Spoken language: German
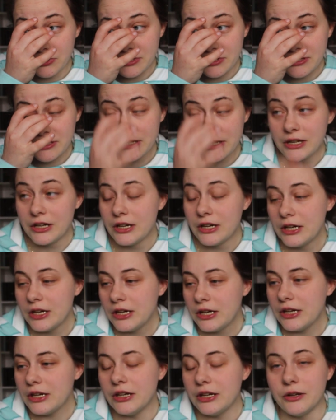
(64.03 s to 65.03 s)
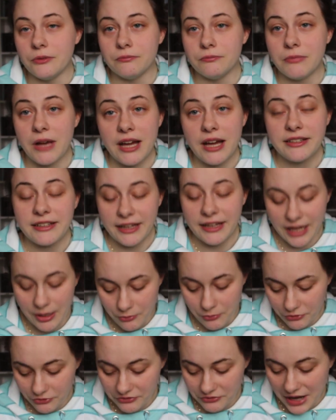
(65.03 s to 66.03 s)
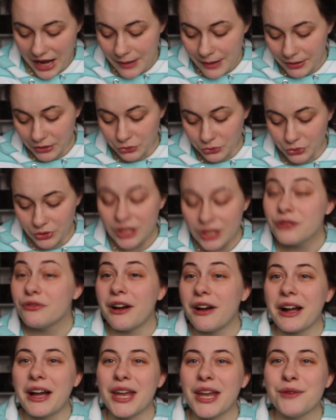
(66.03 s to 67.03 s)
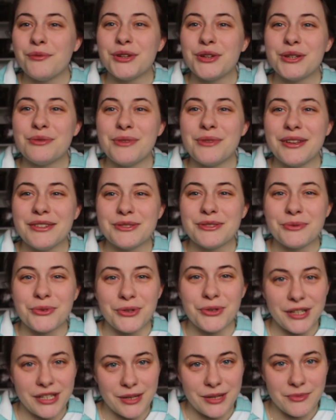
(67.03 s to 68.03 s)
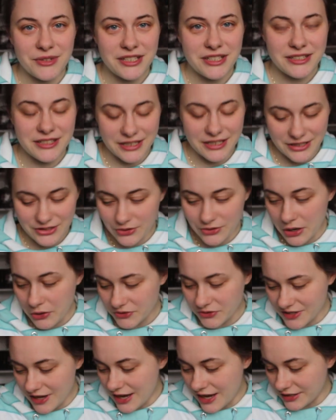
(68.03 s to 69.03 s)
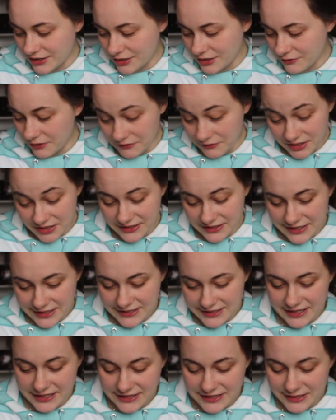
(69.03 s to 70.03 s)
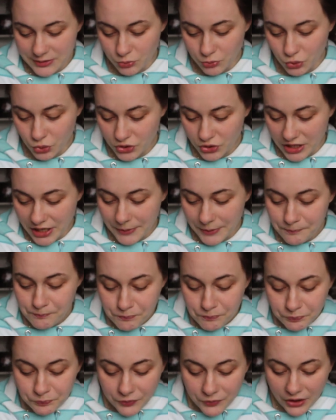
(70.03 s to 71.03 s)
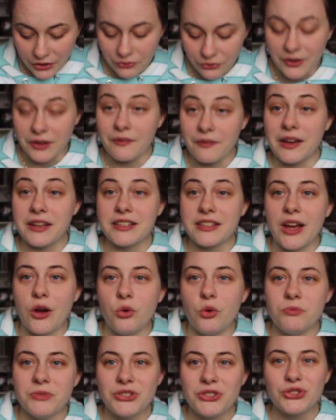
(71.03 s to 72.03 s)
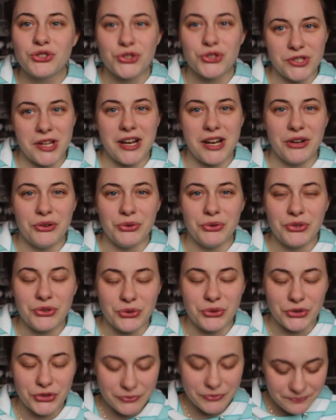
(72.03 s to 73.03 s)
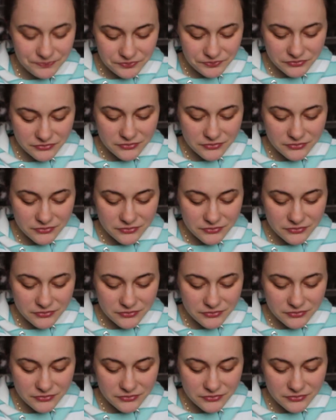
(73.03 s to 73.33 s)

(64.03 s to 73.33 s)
ist, ähm, hart erkämpfen. Aber gut, ich fange an mit dem Lesemonat, damit das hier nicht so ausartet, weil wie gesagt, 16 Bücher. Deswegen werde ich da auch ein bisschen schneller durchhuschen.